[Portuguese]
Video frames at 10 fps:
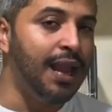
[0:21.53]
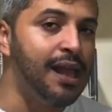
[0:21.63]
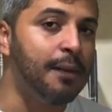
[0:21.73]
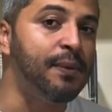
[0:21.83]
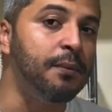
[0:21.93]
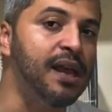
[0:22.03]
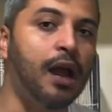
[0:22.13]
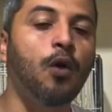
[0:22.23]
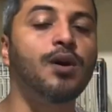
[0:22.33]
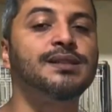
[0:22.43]
Galera, a
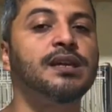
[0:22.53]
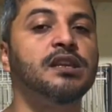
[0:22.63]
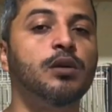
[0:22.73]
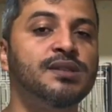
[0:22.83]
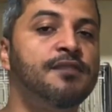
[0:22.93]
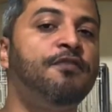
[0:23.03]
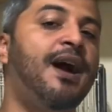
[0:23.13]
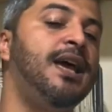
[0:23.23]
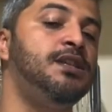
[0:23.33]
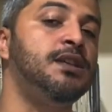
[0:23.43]
primeira coisa que não se
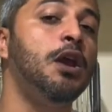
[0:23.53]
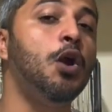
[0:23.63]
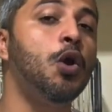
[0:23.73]
faz